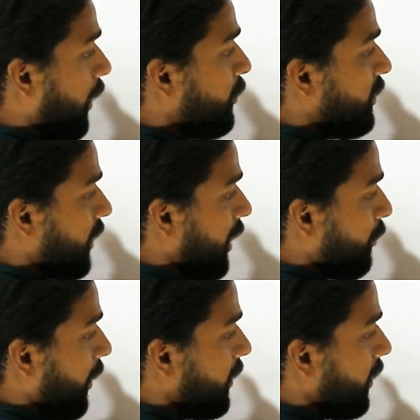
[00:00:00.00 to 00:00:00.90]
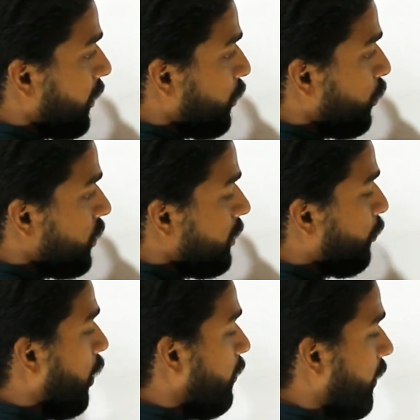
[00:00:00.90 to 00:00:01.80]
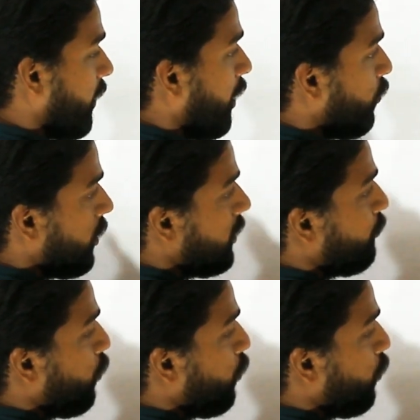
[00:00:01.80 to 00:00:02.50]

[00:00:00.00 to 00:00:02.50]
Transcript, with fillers: अब ये चार्ज पार्टिकल अगर क्यू किसी पॉइंट पे रखा हुआ है ये